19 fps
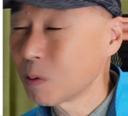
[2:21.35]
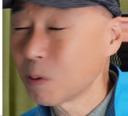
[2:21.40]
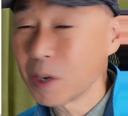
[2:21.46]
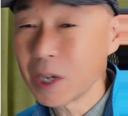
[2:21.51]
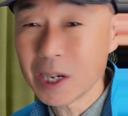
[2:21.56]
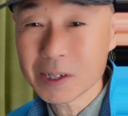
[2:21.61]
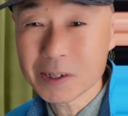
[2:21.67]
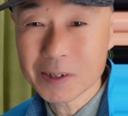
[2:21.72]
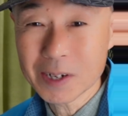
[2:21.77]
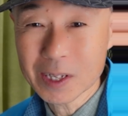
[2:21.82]
ご
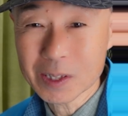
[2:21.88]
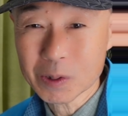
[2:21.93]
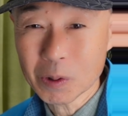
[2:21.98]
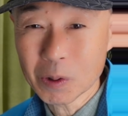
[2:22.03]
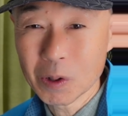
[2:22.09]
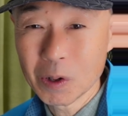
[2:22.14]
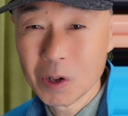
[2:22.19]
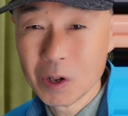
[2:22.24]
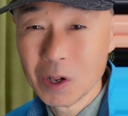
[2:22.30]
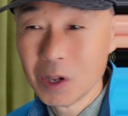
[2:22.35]
ひゃく 円と
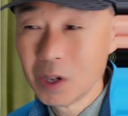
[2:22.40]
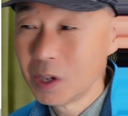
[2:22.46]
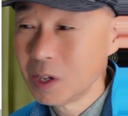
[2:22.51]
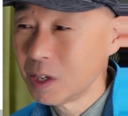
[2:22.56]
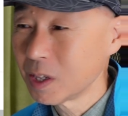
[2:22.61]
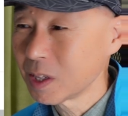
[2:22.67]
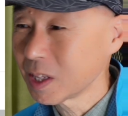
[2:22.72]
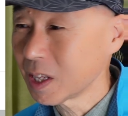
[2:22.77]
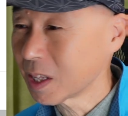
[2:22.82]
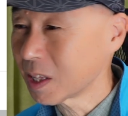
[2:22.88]

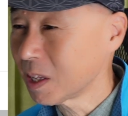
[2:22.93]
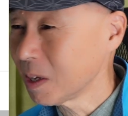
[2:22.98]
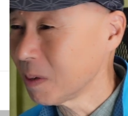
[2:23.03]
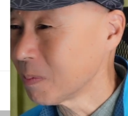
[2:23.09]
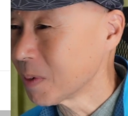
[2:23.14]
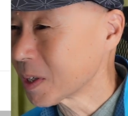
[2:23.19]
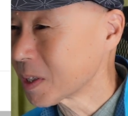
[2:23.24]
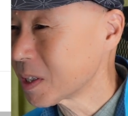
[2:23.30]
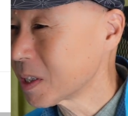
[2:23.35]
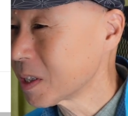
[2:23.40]
なってい
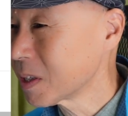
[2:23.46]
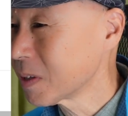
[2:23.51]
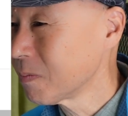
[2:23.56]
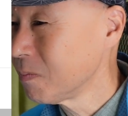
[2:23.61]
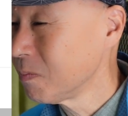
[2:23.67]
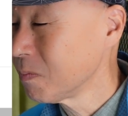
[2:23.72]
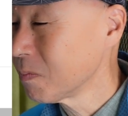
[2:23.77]
ます。